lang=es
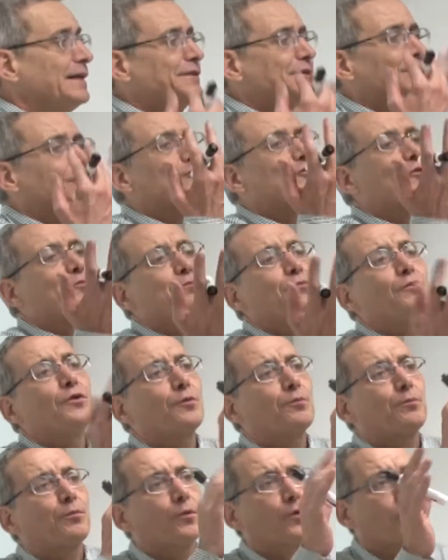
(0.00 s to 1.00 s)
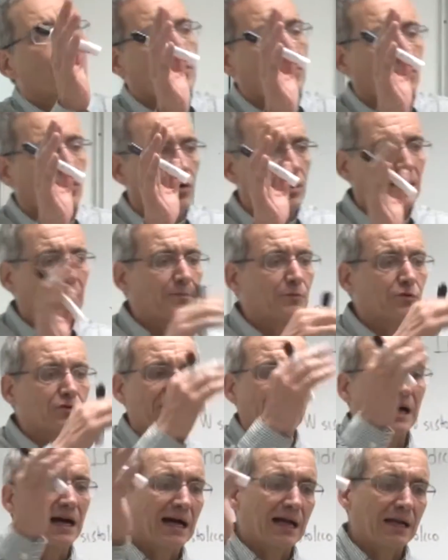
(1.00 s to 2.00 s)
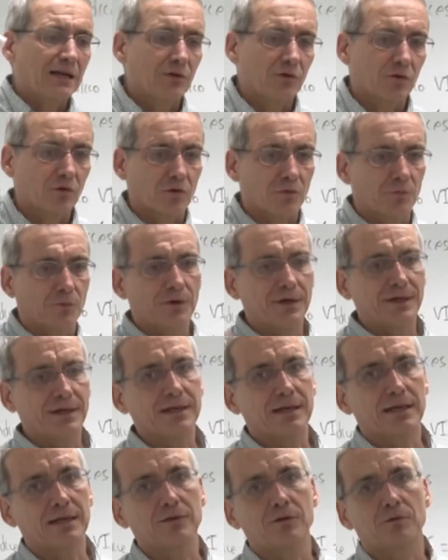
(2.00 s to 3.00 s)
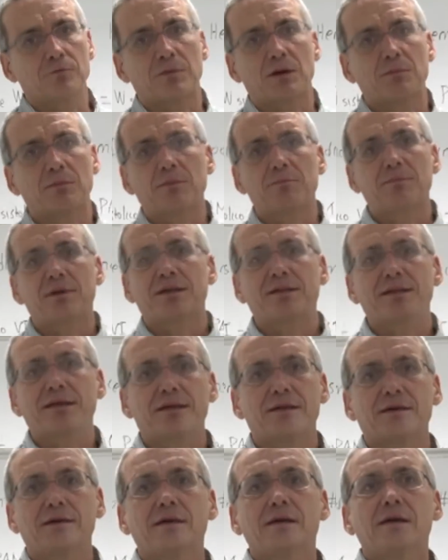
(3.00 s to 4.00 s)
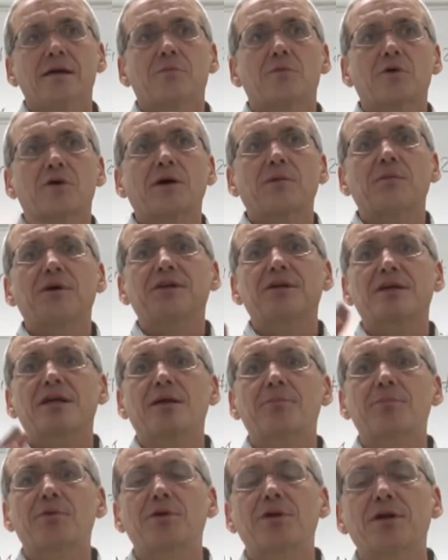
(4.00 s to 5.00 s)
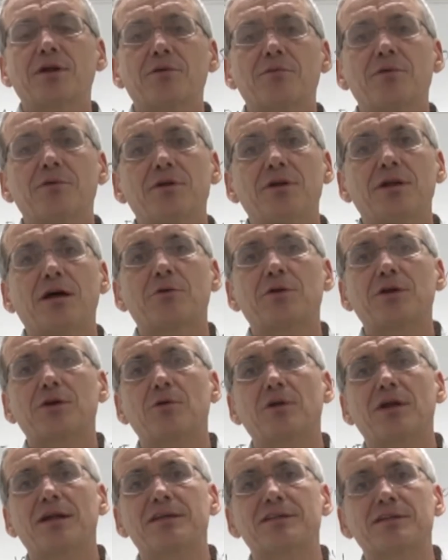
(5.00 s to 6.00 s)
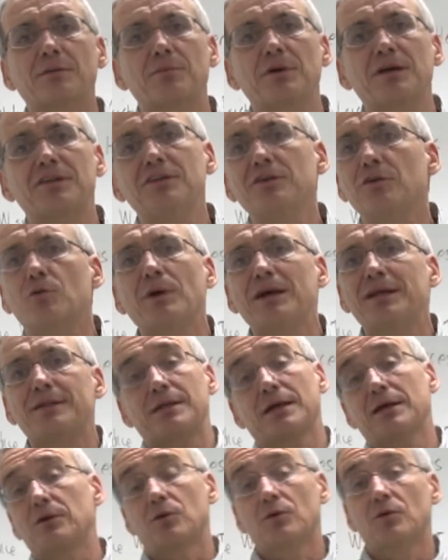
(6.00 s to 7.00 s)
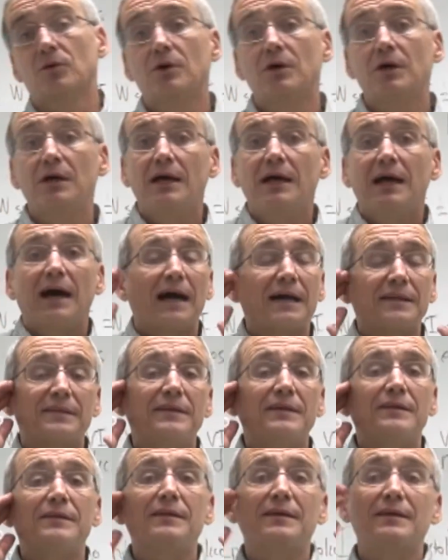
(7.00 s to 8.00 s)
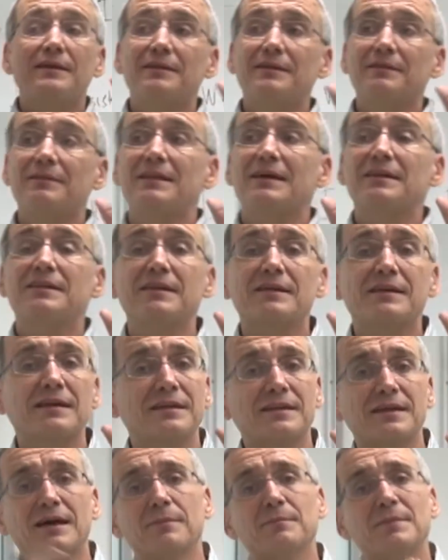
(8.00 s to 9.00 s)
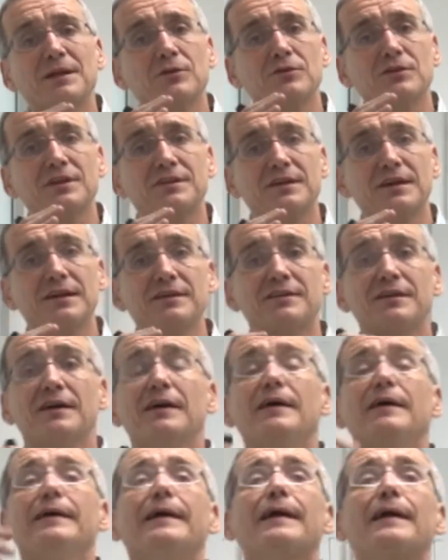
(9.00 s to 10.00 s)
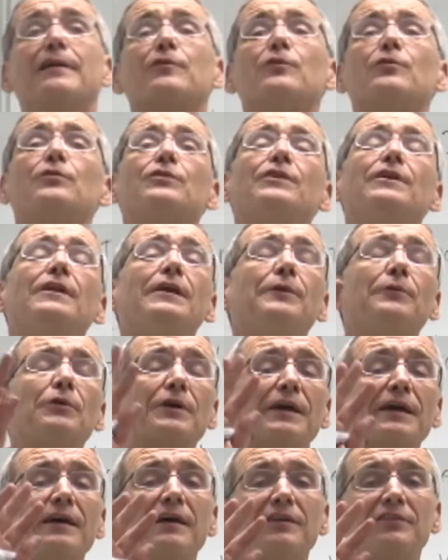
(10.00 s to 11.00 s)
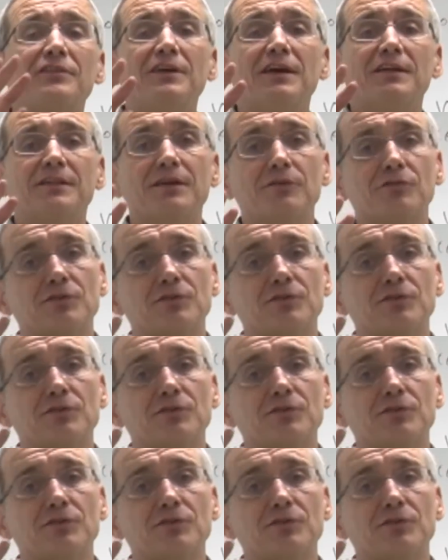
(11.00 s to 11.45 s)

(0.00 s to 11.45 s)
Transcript: Si nosotros no colocamos algo como general nos vamos a perder, porque vamos a decir que la persona en auricular hecha puede ser 50, ¿no? Así decir que sea menos de 6, en algún libro que diga 7,